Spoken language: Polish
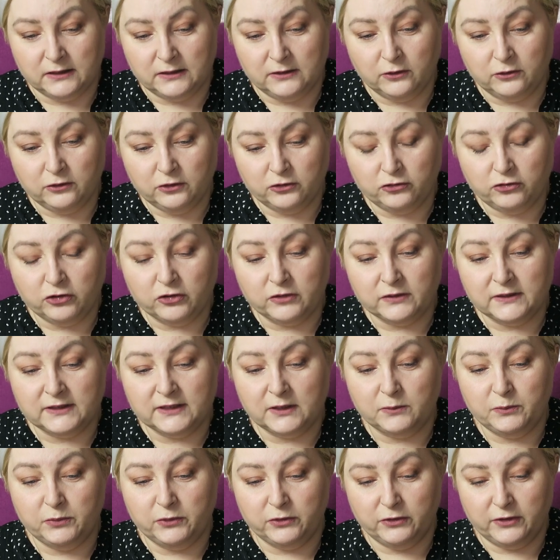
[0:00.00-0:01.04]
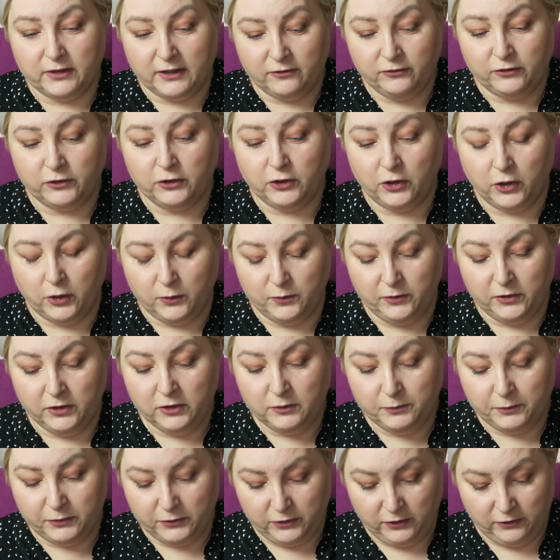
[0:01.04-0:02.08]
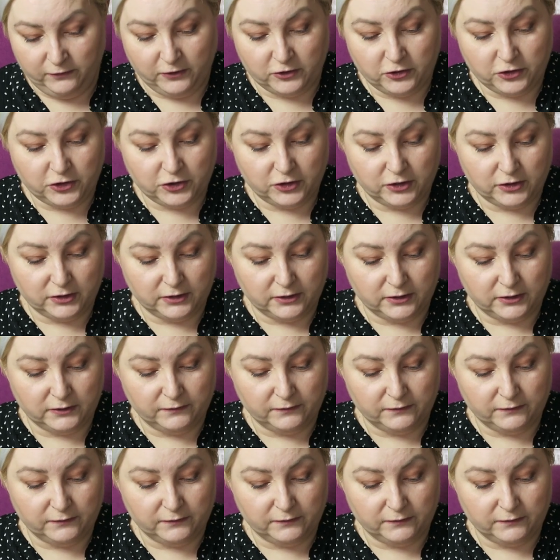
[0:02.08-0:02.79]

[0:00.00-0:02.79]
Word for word: dotyczącej biografii kobiet, ponieważ